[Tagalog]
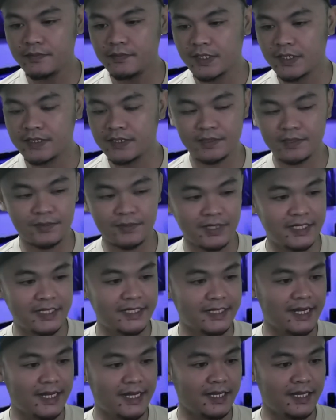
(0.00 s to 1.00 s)
Sa mga
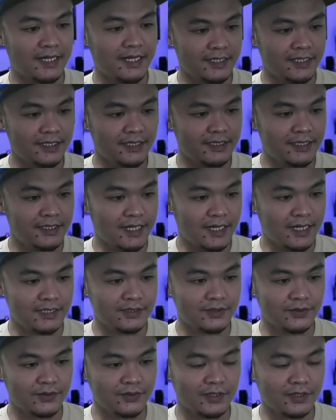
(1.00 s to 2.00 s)
nagkakaedad na,
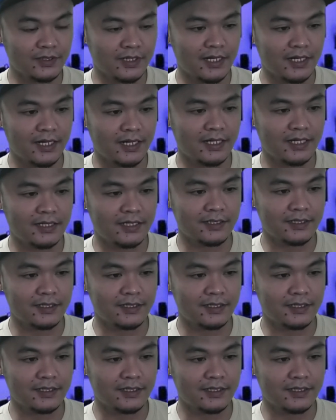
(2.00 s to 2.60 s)
so nagka, uh,